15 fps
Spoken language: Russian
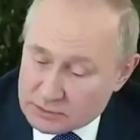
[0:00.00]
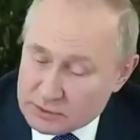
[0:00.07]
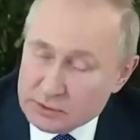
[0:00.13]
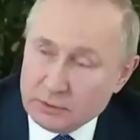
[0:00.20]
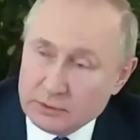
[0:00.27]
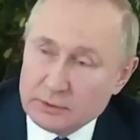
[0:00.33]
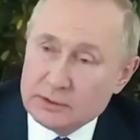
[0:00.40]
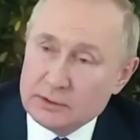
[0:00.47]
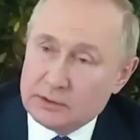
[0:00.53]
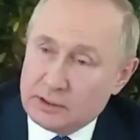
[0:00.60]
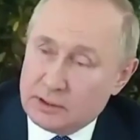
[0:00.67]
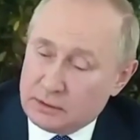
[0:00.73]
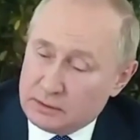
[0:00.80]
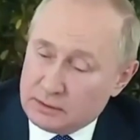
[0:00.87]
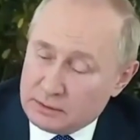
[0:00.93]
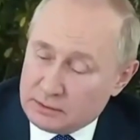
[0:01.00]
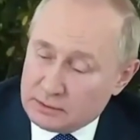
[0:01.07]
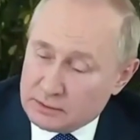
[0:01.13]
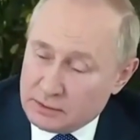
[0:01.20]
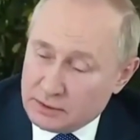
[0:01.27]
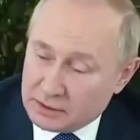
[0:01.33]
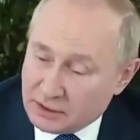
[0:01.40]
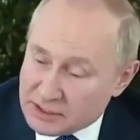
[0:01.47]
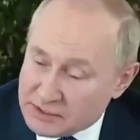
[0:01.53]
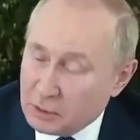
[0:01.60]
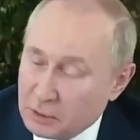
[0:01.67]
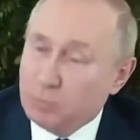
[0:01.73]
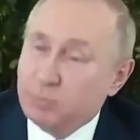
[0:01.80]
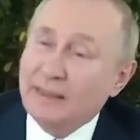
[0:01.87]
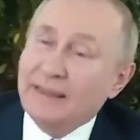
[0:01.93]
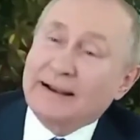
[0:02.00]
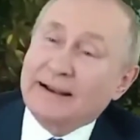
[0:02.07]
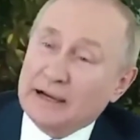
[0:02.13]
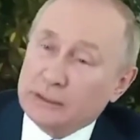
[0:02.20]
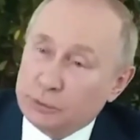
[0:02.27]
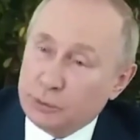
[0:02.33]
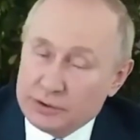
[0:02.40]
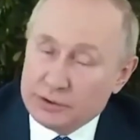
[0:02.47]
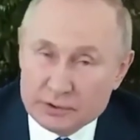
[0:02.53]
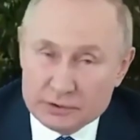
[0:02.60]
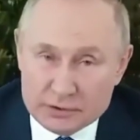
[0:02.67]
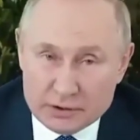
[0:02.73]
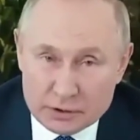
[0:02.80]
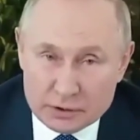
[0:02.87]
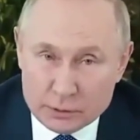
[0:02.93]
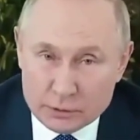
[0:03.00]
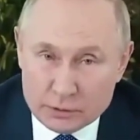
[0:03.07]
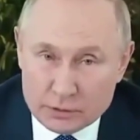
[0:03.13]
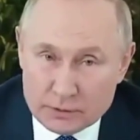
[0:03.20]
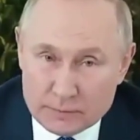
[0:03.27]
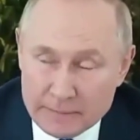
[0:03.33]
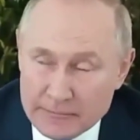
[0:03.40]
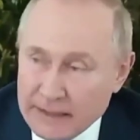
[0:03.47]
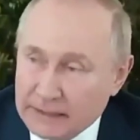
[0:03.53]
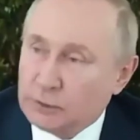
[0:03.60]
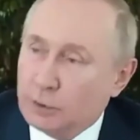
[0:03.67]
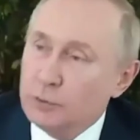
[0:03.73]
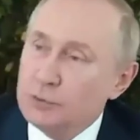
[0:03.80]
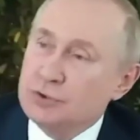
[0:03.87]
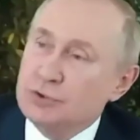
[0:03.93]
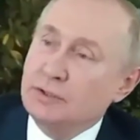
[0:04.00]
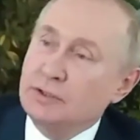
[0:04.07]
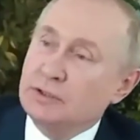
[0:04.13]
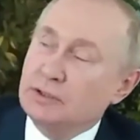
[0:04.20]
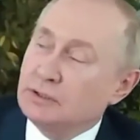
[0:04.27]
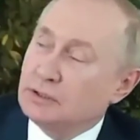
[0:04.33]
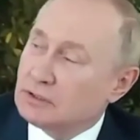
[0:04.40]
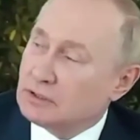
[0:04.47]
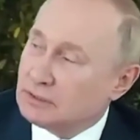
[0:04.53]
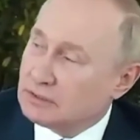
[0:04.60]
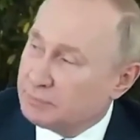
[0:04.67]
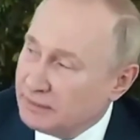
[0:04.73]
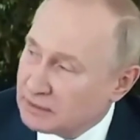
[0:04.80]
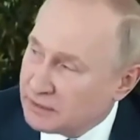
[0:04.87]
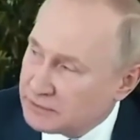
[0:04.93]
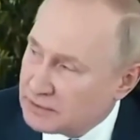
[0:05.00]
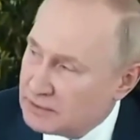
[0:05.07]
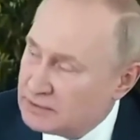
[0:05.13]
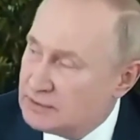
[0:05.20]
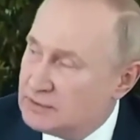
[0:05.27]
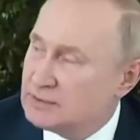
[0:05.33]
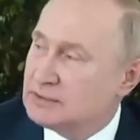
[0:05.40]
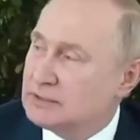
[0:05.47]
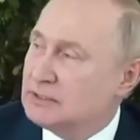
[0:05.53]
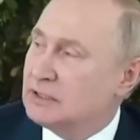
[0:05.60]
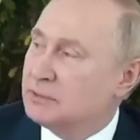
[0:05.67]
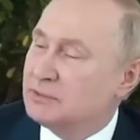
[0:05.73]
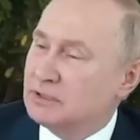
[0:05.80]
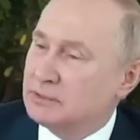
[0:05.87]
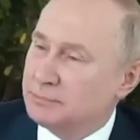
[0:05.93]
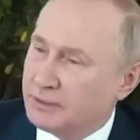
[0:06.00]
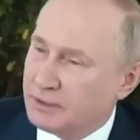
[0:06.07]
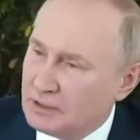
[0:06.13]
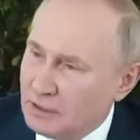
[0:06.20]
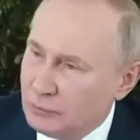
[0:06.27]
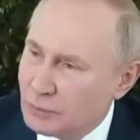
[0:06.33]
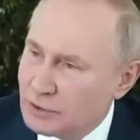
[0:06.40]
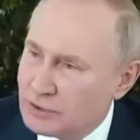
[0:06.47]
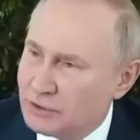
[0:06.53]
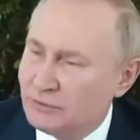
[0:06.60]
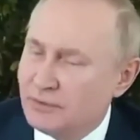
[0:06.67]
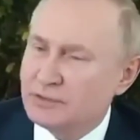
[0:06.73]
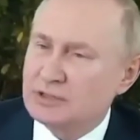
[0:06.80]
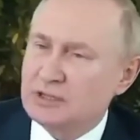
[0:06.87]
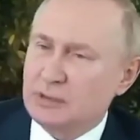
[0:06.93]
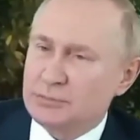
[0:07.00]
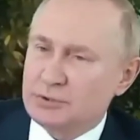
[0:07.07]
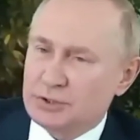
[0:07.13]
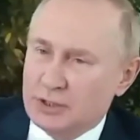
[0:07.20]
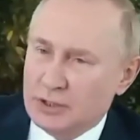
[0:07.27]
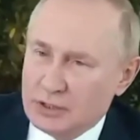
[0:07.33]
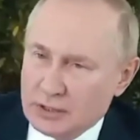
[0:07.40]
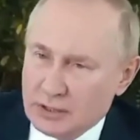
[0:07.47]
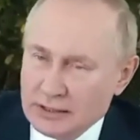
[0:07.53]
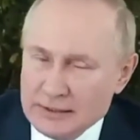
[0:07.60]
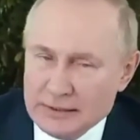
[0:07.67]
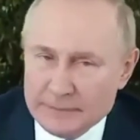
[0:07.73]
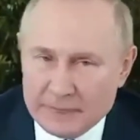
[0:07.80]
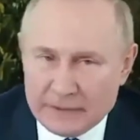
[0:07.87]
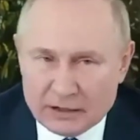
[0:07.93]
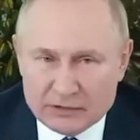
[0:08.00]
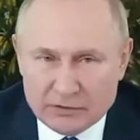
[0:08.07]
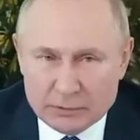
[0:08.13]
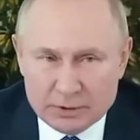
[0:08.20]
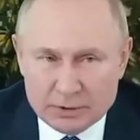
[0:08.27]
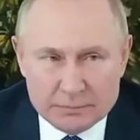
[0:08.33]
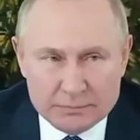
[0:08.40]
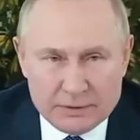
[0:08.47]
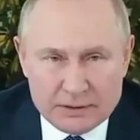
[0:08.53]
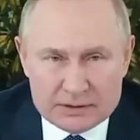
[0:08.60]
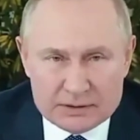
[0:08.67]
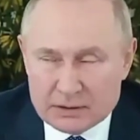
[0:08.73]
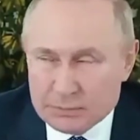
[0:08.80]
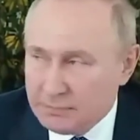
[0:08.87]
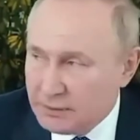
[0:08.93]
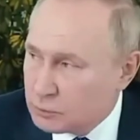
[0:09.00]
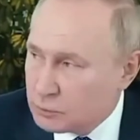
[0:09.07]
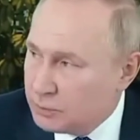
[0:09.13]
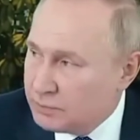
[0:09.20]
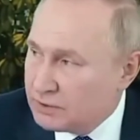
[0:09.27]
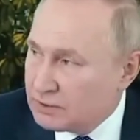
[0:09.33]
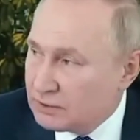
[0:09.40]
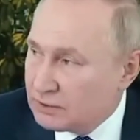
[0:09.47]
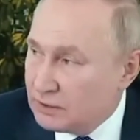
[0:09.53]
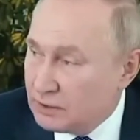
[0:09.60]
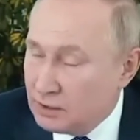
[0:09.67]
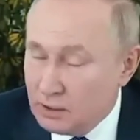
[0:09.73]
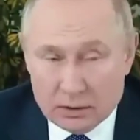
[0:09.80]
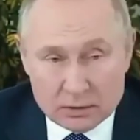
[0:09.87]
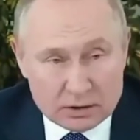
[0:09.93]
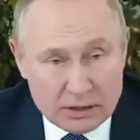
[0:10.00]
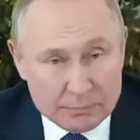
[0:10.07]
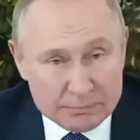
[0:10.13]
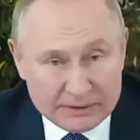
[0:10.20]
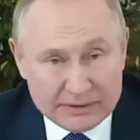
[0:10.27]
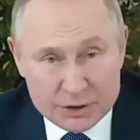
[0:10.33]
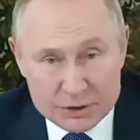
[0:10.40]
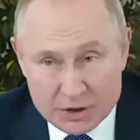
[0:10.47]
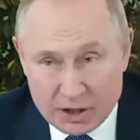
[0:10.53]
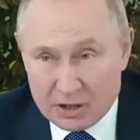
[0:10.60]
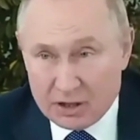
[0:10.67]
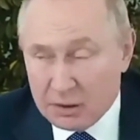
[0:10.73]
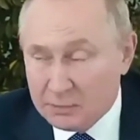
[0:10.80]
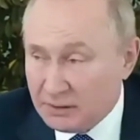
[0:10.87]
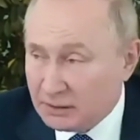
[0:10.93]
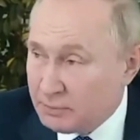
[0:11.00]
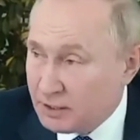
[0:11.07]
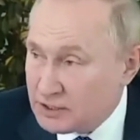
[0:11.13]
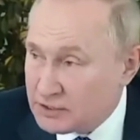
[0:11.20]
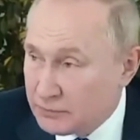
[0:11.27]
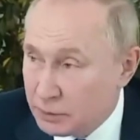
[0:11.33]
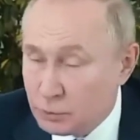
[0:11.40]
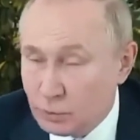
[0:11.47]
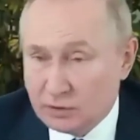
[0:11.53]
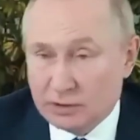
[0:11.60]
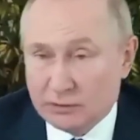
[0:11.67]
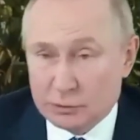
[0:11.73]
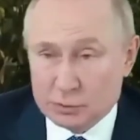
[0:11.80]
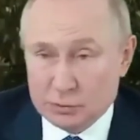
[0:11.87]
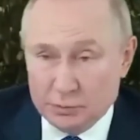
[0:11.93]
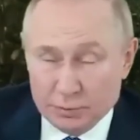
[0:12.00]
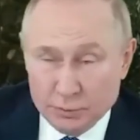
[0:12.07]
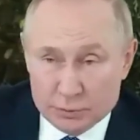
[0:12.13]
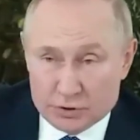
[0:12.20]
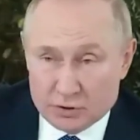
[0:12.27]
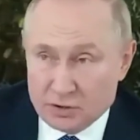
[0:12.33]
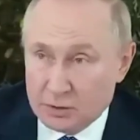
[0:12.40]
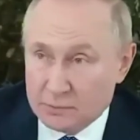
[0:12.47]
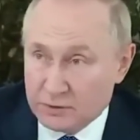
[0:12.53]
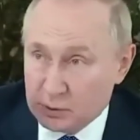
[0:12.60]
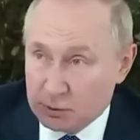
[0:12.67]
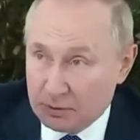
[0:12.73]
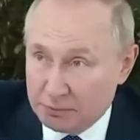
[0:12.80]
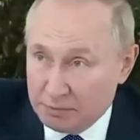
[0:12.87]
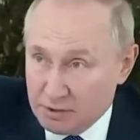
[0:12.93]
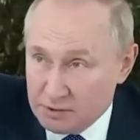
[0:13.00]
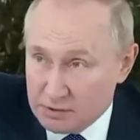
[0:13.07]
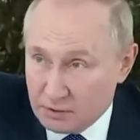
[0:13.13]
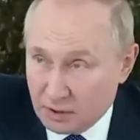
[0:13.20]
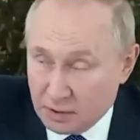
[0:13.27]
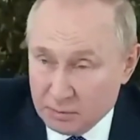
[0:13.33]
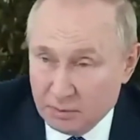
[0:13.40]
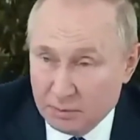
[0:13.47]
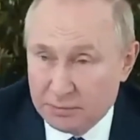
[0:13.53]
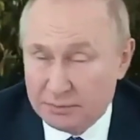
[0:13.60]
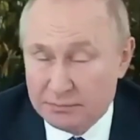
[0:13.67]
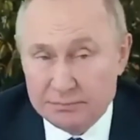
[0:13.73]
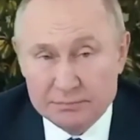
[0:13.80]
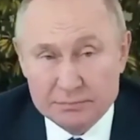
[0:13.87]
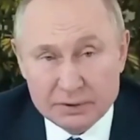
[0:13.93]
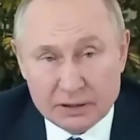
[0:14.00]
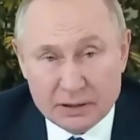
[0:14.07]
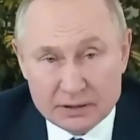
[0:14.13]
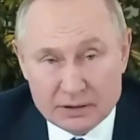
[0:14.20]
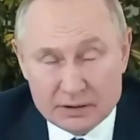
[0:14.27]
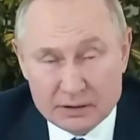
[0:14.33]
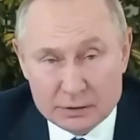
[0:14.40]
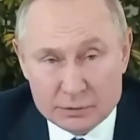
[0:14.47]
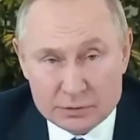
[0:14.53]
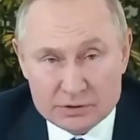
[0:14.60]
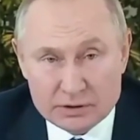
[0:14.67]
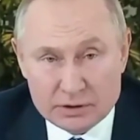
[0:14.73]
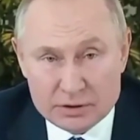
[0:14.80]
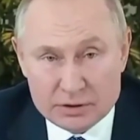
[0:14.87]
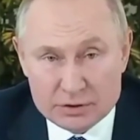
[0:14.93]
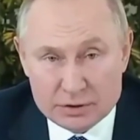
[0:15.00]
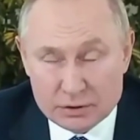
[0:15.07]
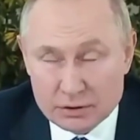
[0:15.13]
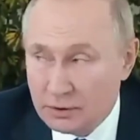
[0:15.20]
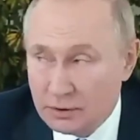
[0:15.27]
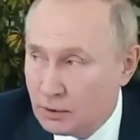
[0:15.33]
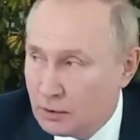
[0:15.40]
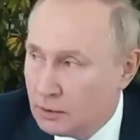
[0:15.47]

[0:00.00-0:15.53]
сделали, а, а, а, организовали блокаду этих территорий, отключили их от банковской системы, от продовольственного снабжения, от выплат пенсий, пособий и так далее. Там подачи какие-то подбрасывали, и то для того, чтобы получить эти пособия и пенсии, надо было проходить линию разграничения.